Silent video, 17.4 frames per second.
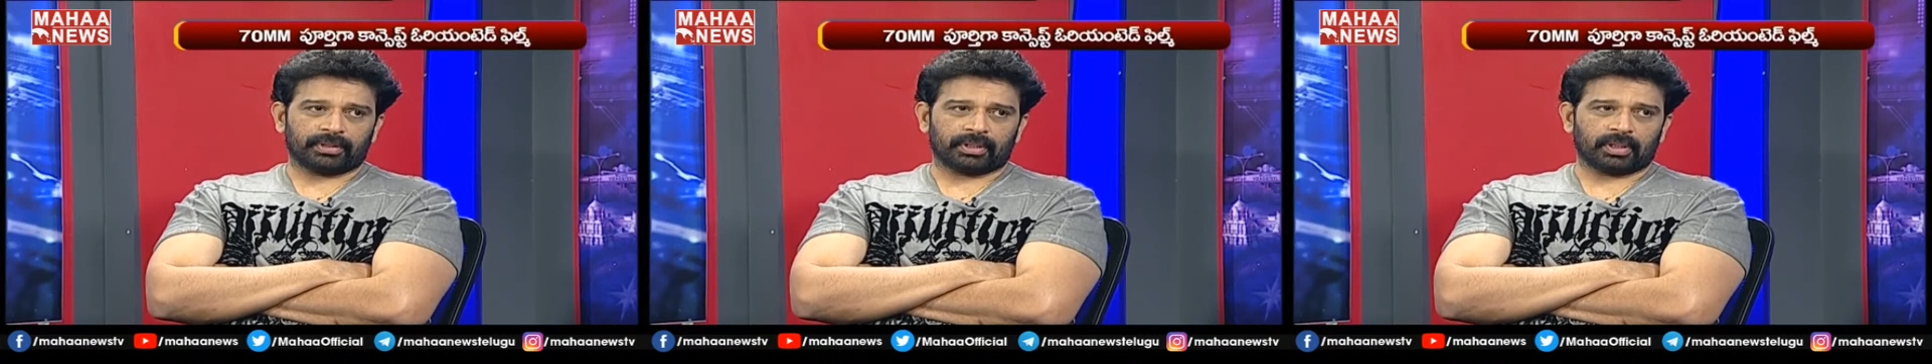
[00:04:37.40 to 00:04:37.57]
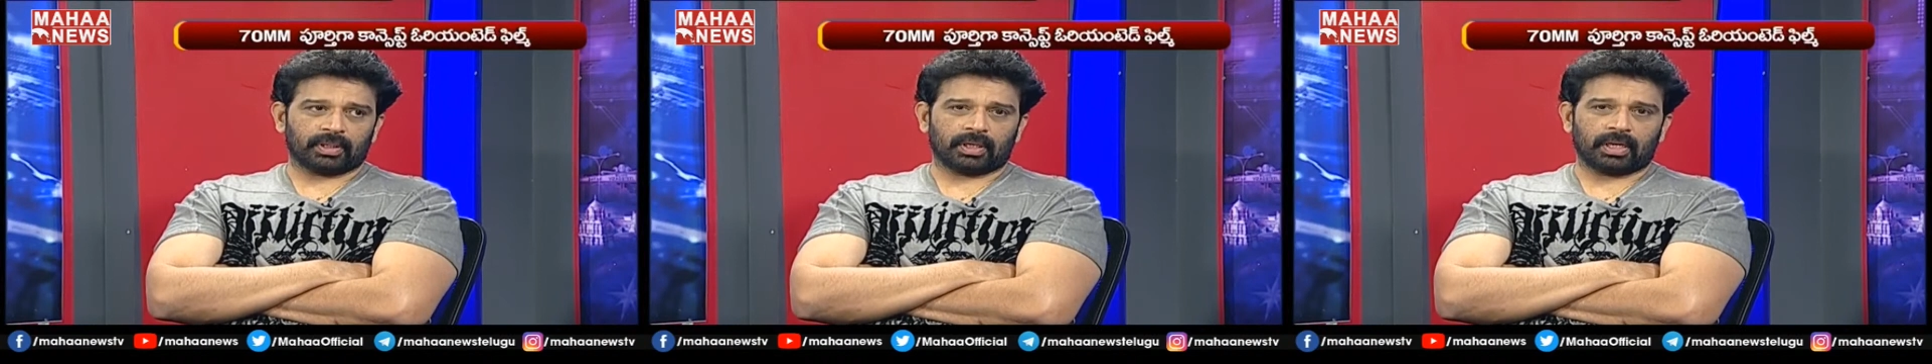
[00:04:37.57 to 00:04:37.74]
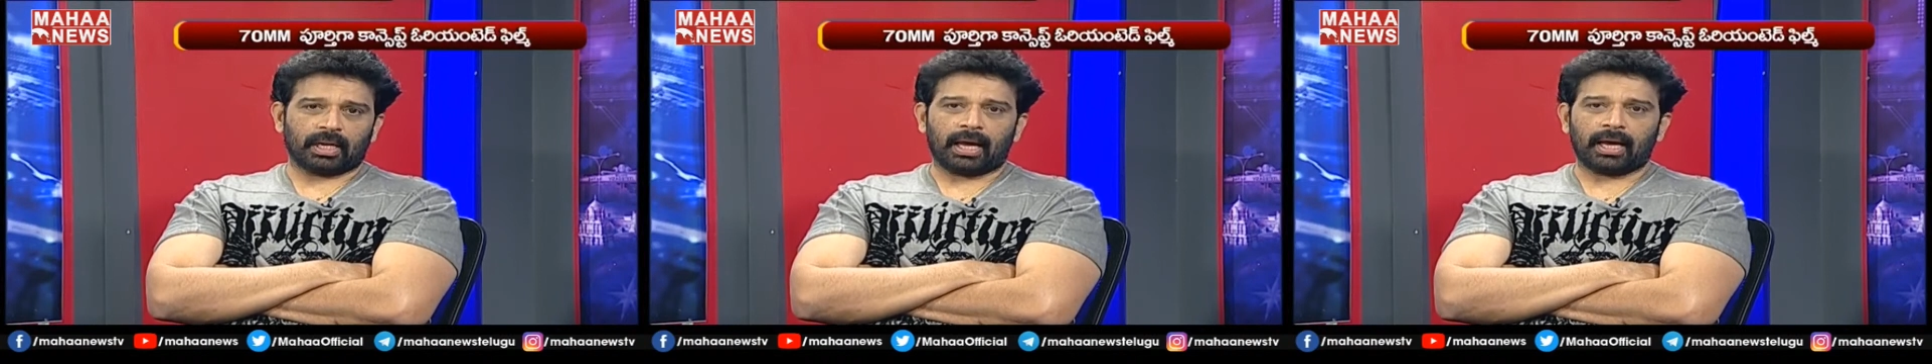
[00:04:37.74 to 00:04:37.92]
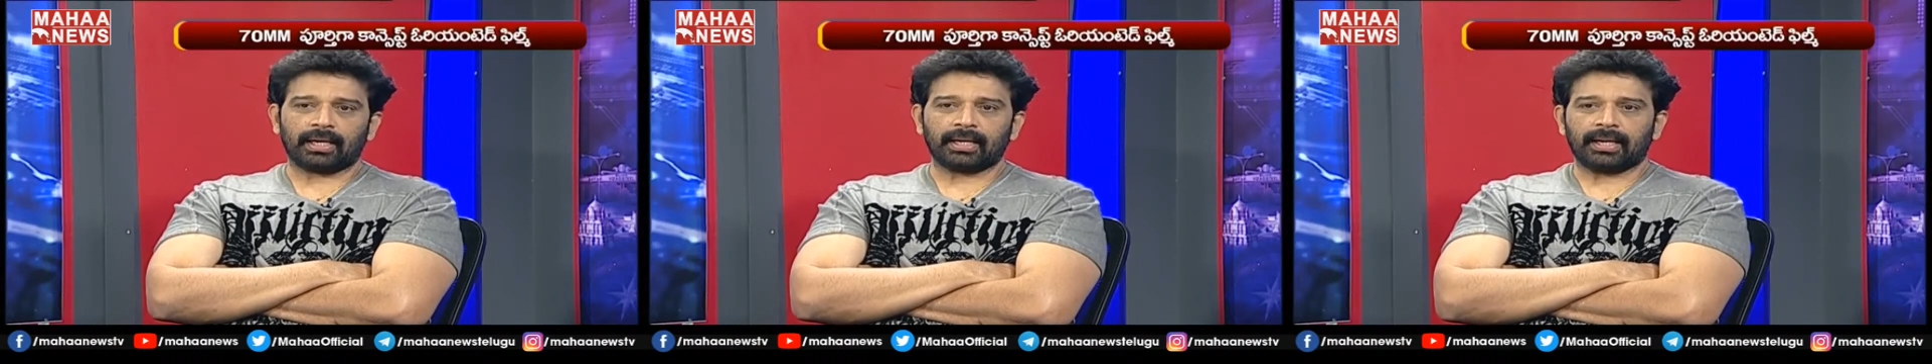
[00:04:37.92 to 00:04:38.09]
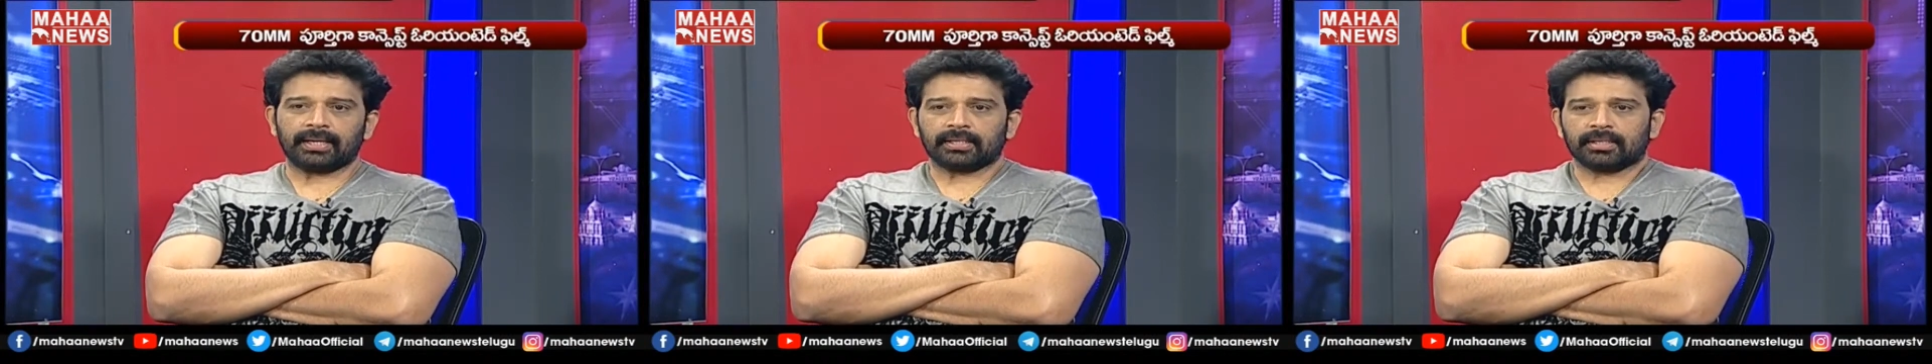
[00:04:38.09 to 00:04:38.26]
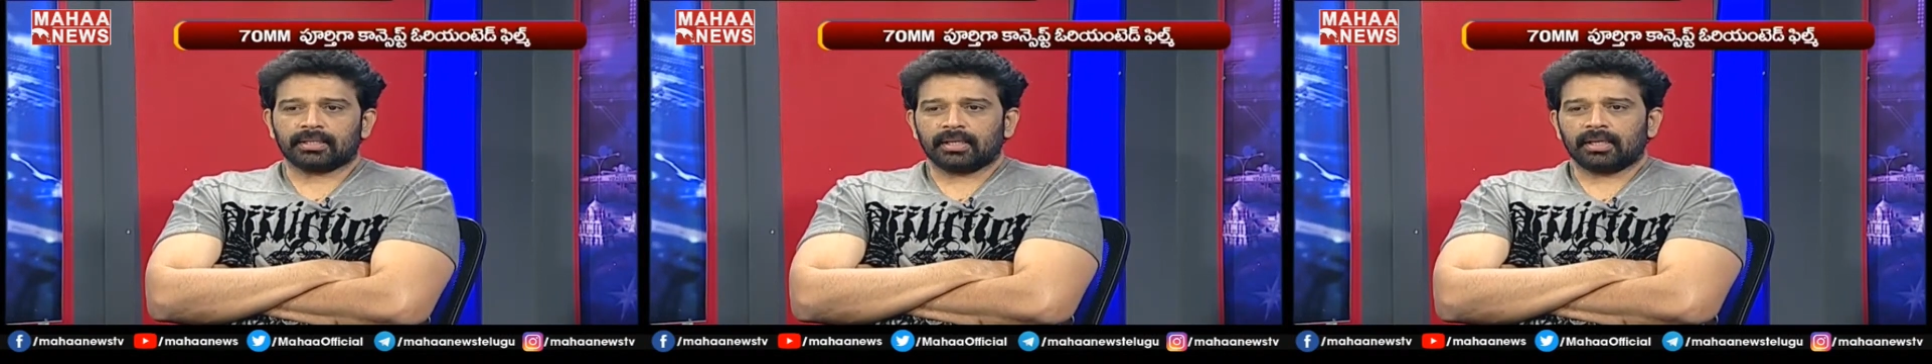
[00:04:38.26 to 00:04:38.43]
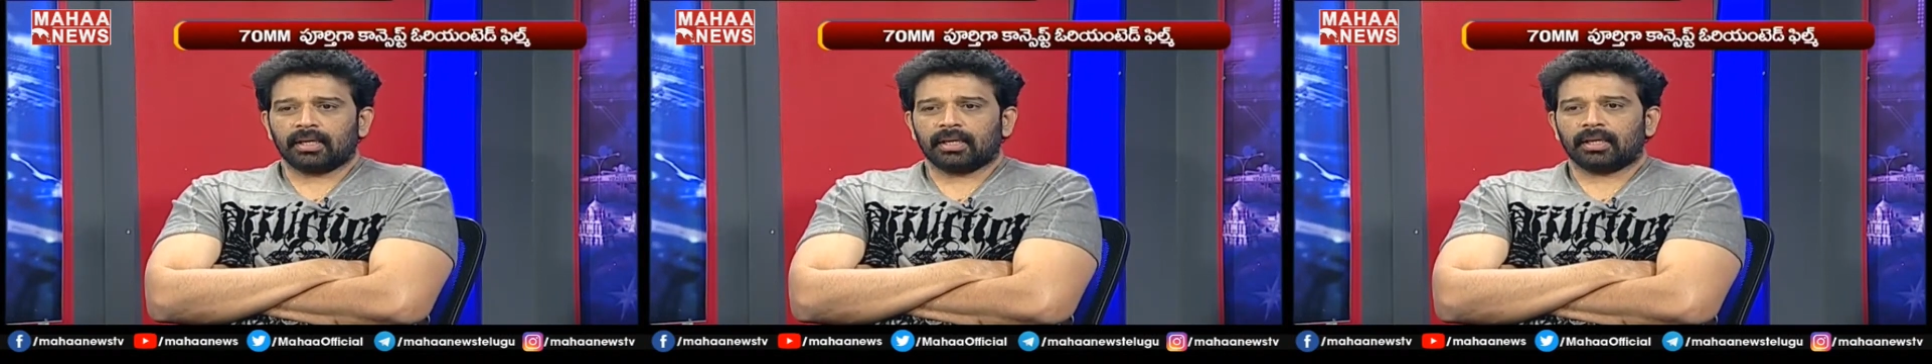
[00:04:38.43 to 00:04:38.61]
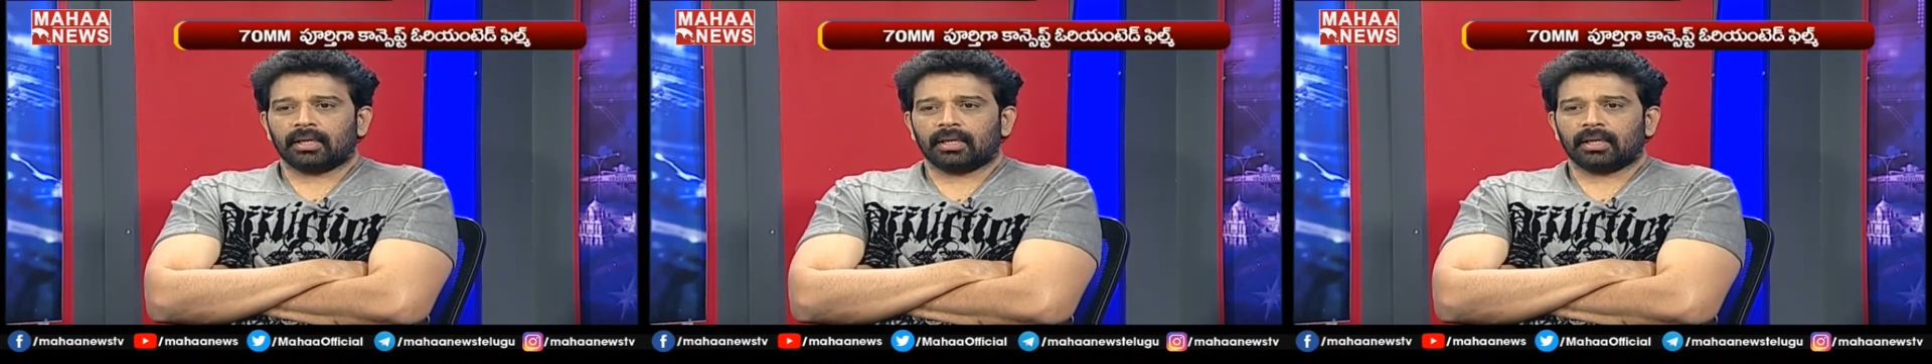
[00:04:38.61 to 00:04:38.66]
ఆఫ్ విత్ నాకు hmm. నచ్చితే